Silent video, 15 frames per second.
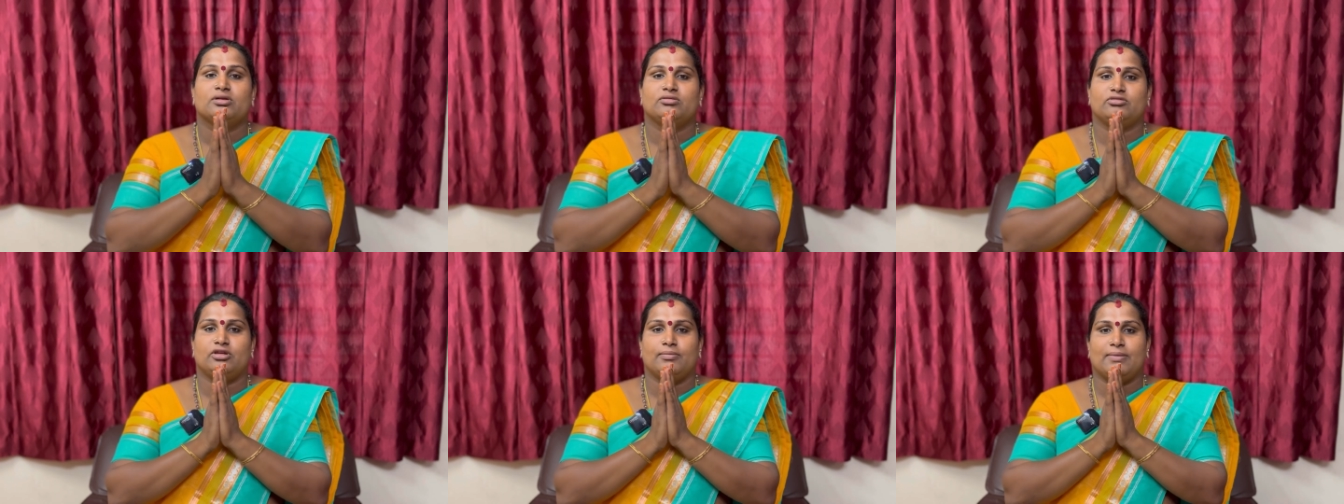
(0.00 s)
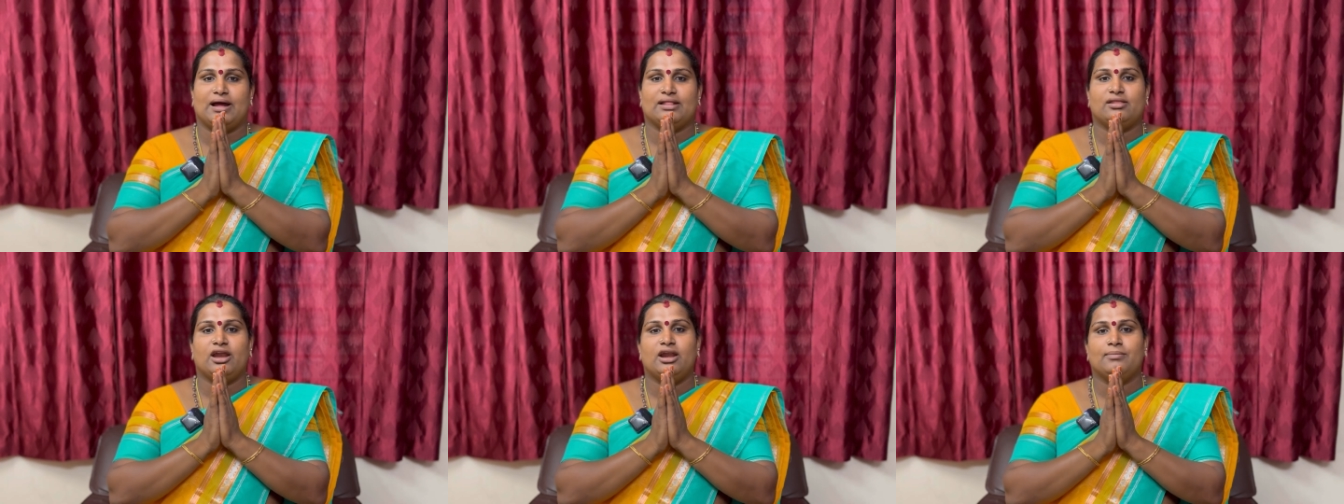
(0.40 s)
ஸ்ரீ
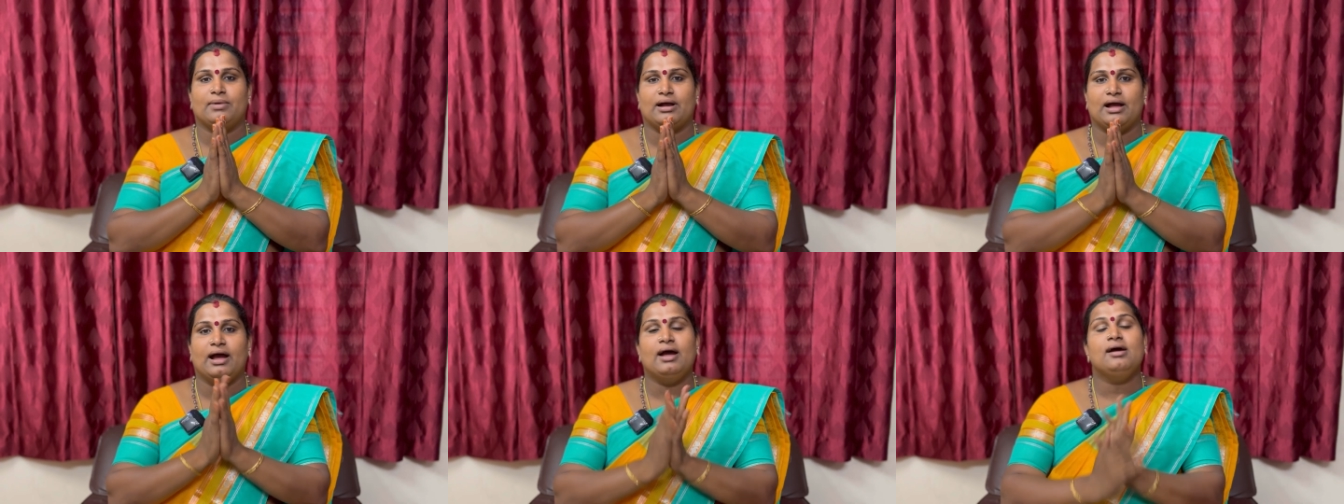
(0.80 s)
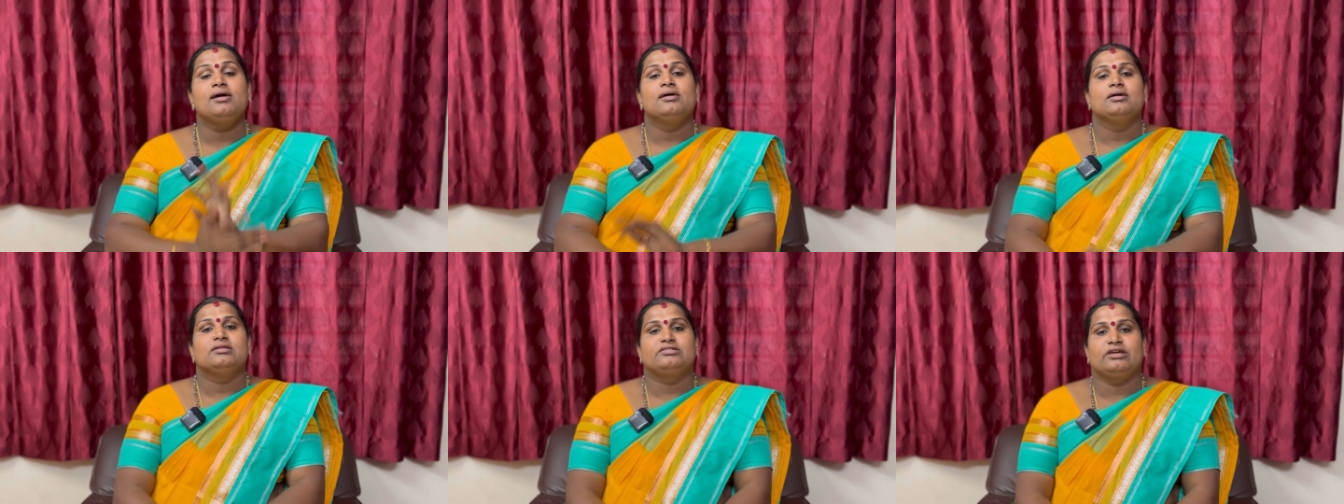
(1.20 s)
மாத்ரே மகா
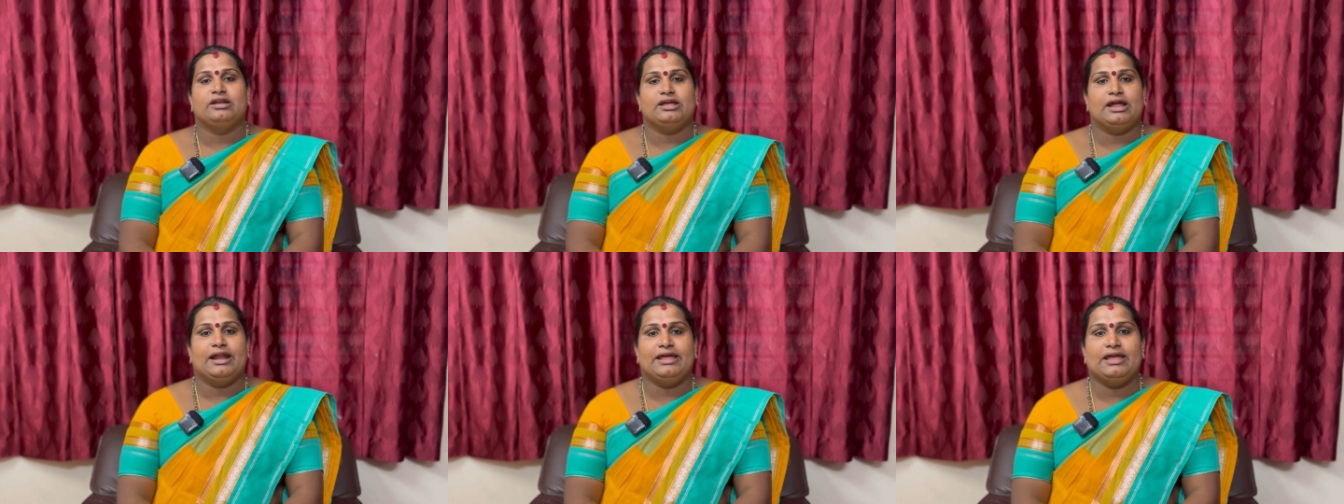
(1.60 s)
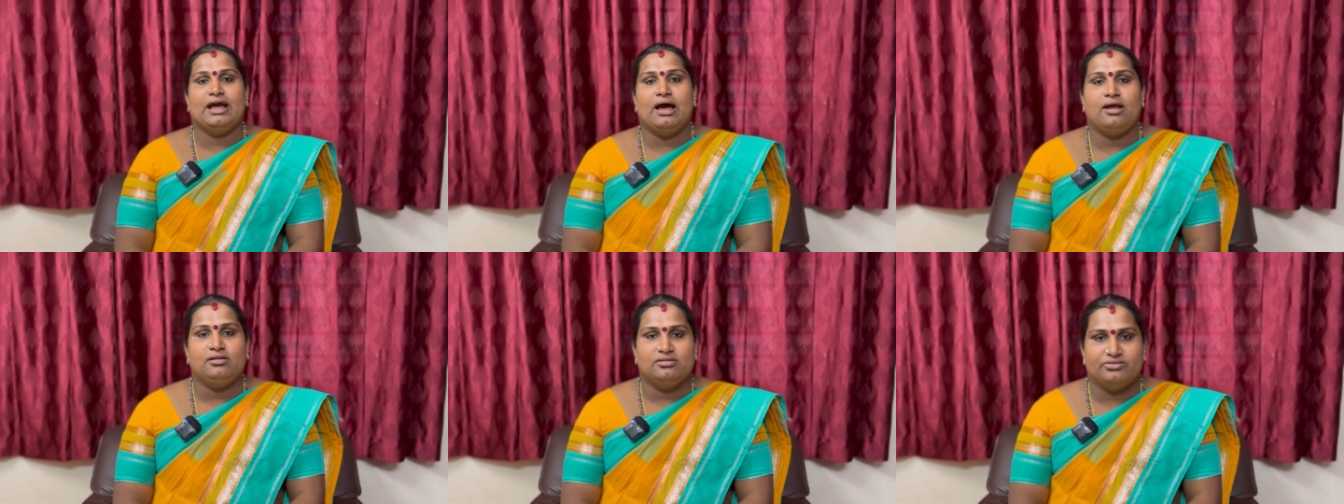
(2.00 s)
சென்னை
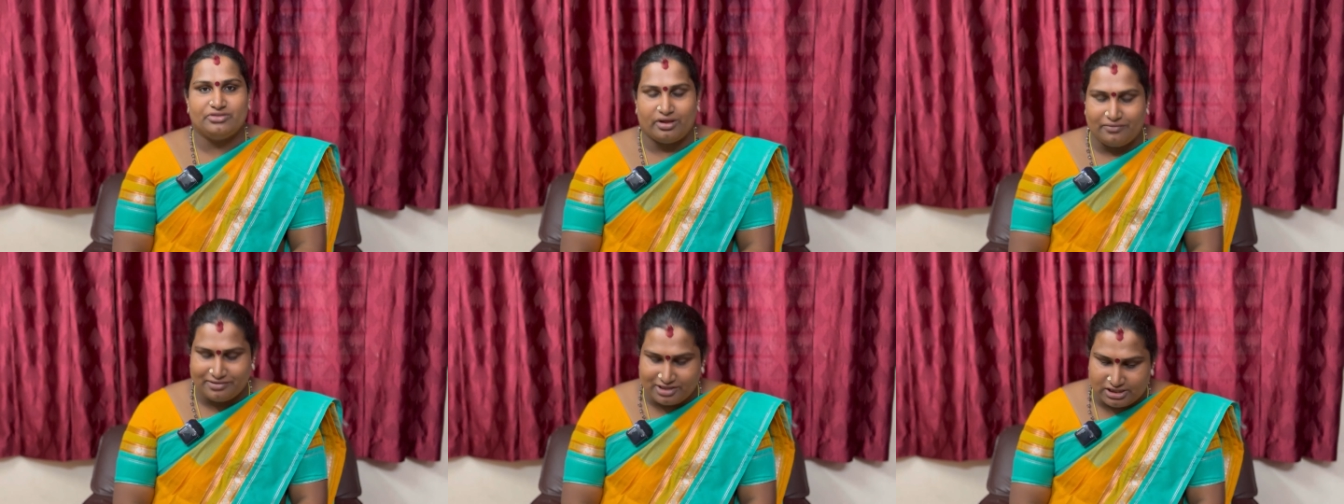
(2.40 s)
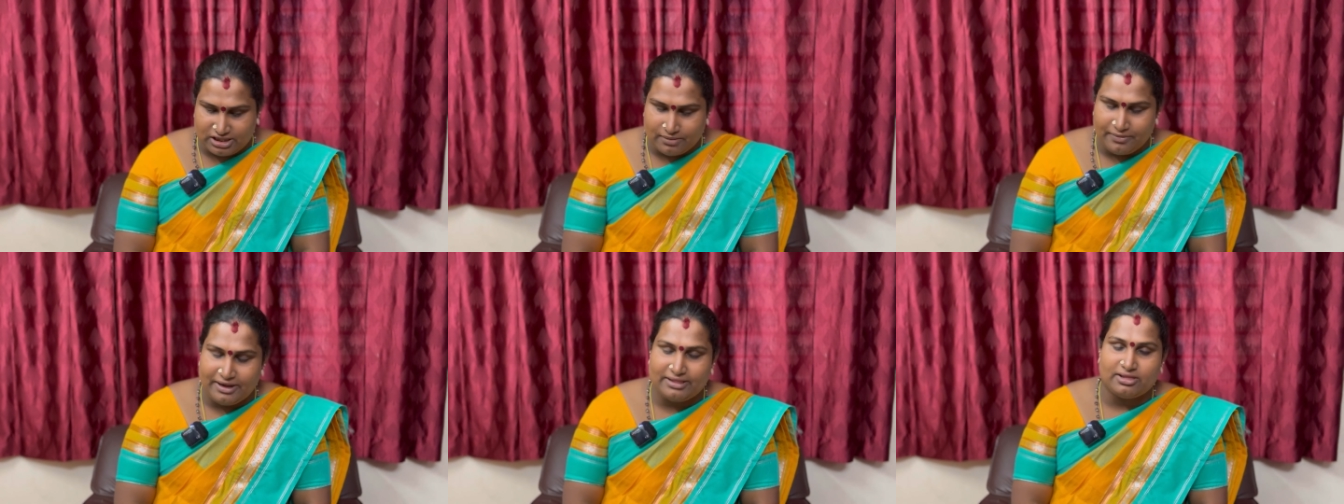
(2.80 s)
அடையார்
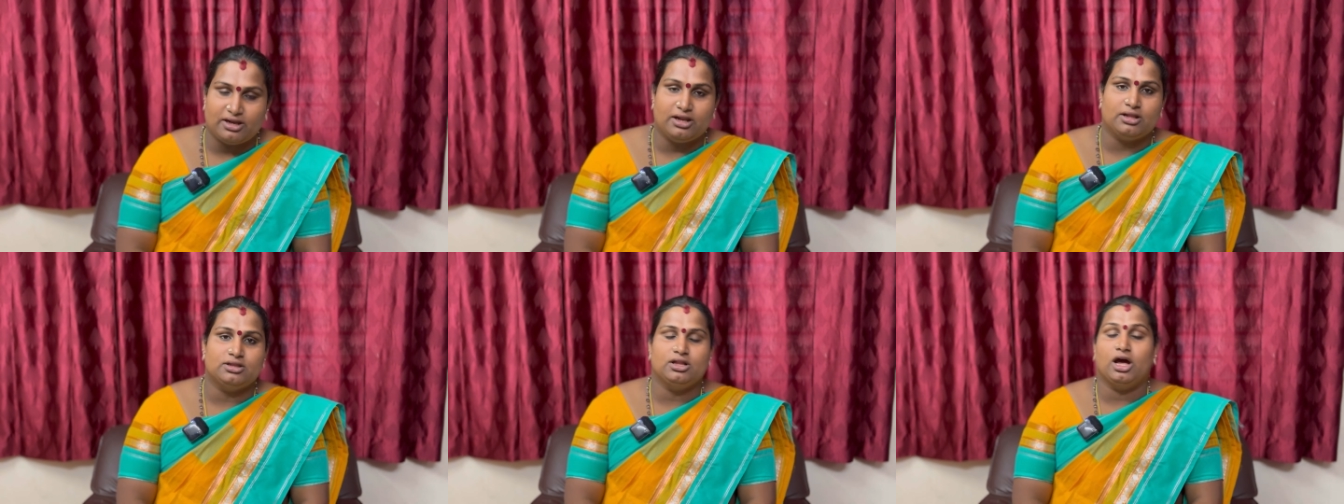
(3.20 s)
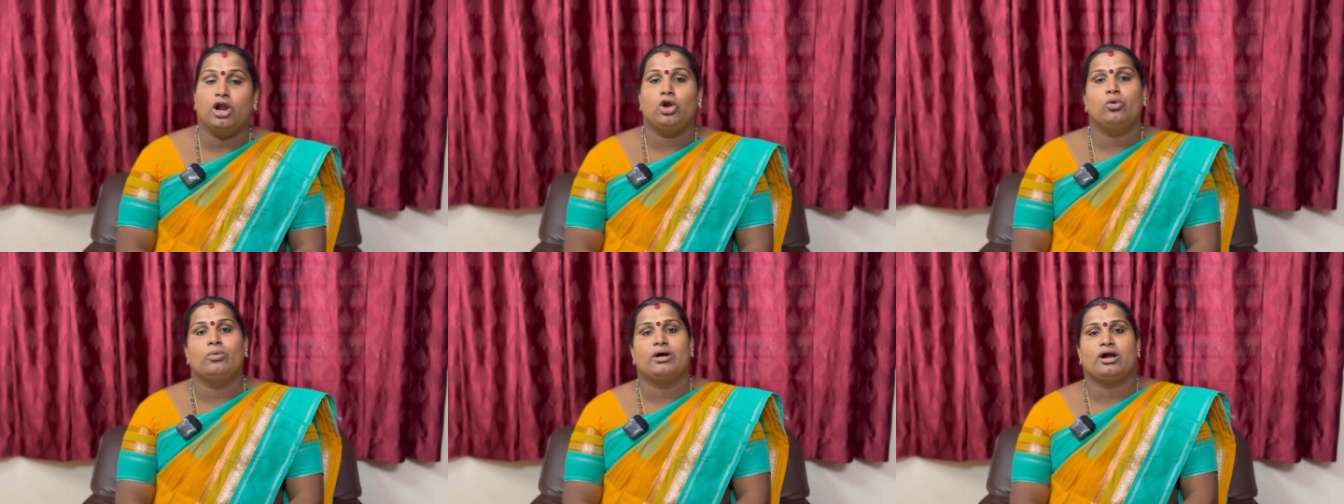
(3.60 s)
சர்வசக்தி பீடத்திலிருந்து
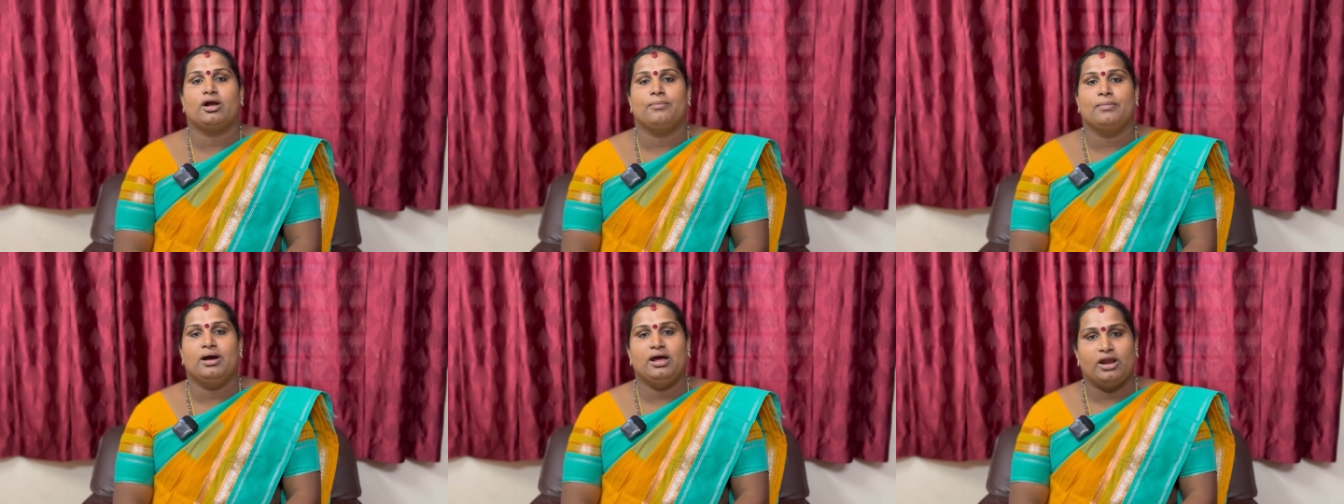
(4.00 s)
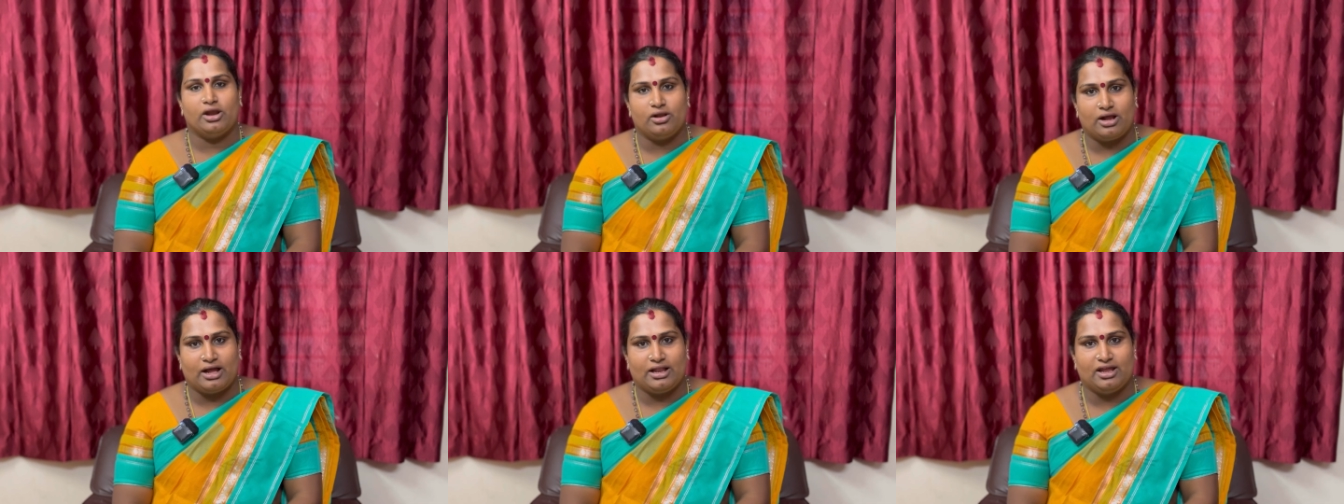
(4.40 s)
அருள்வாக்கம்மா
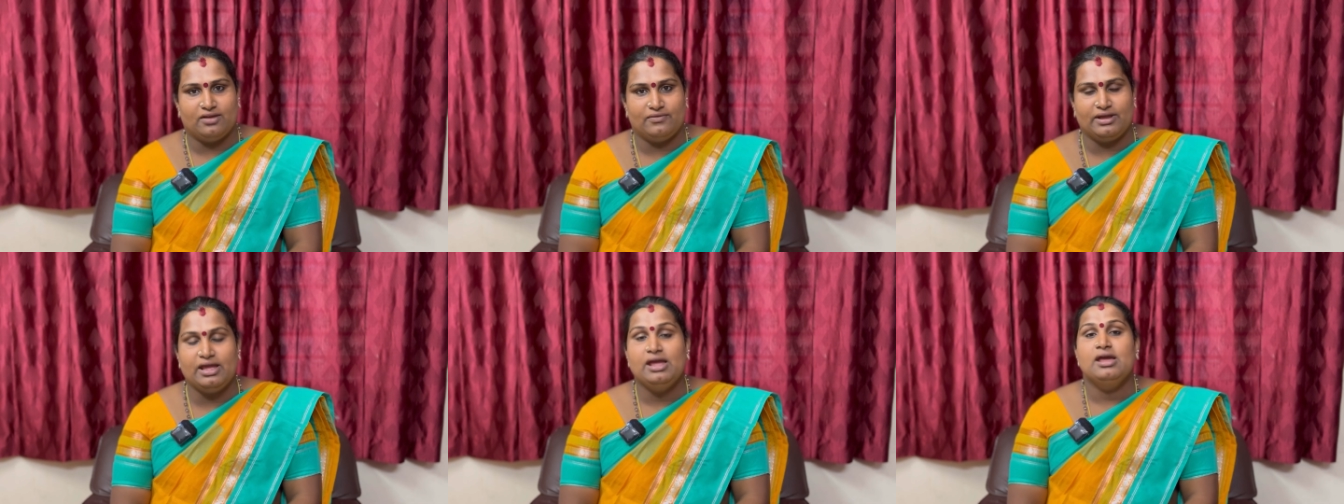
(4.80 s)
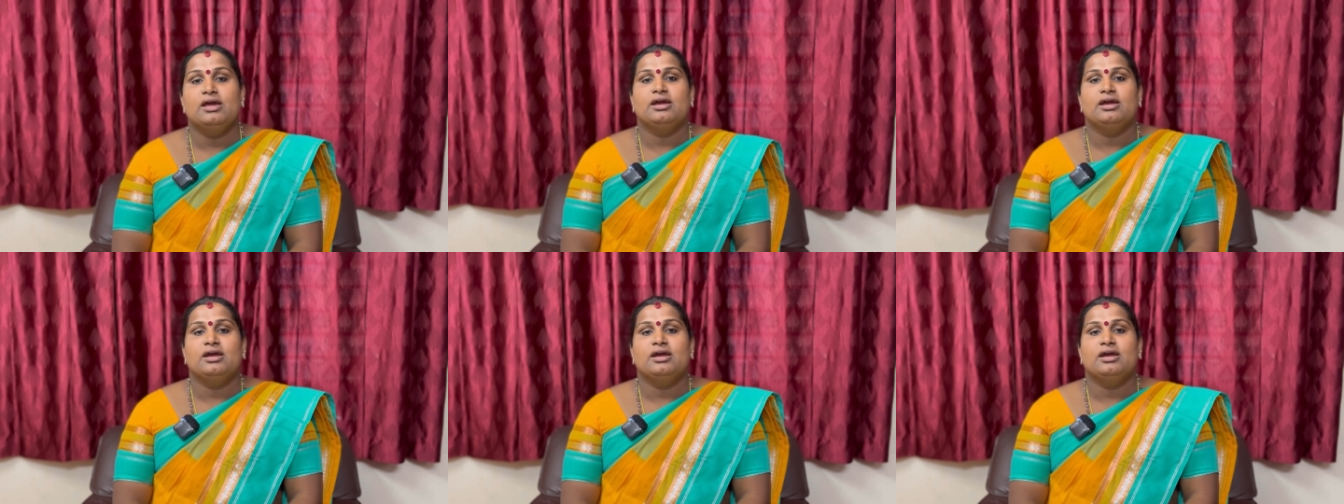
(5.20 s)
ரேணுகாதேவி